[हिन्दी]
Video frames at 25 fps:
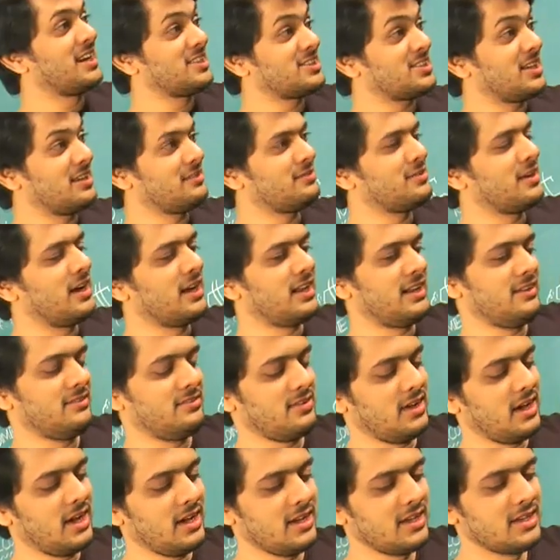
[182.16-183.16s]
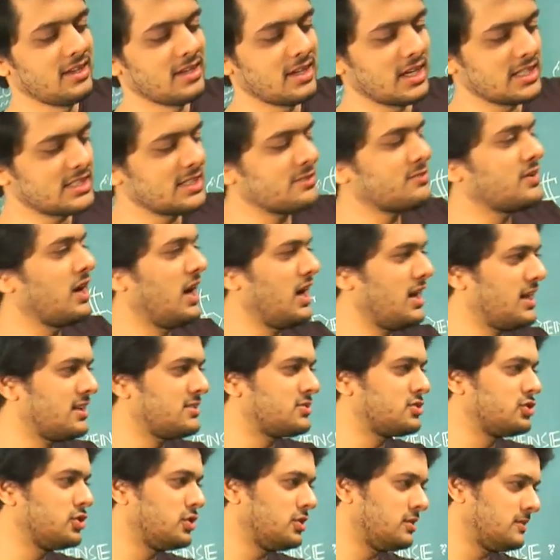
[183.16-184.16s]
कशफ अरे वाह कशफ कहाँ
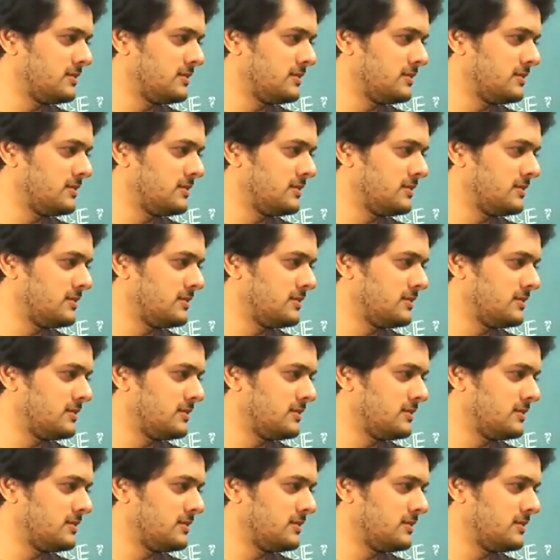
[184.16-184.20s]
रहती हो